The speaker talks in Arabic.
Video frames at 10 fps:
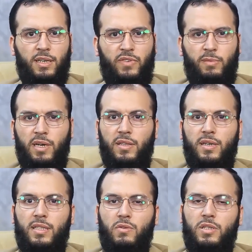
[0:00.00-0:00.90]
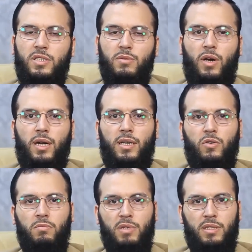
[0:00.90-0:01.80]
فماذا يتوجب على
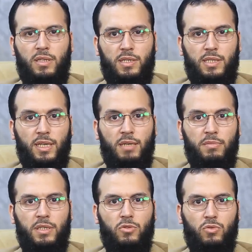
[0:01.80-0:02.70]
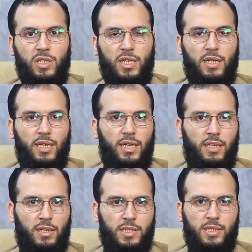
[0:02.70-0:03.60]
أمة الإسلام تجاه
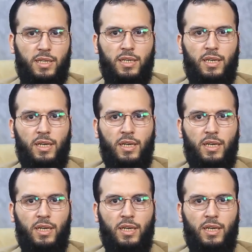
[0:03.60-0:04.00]
أهل غزة؟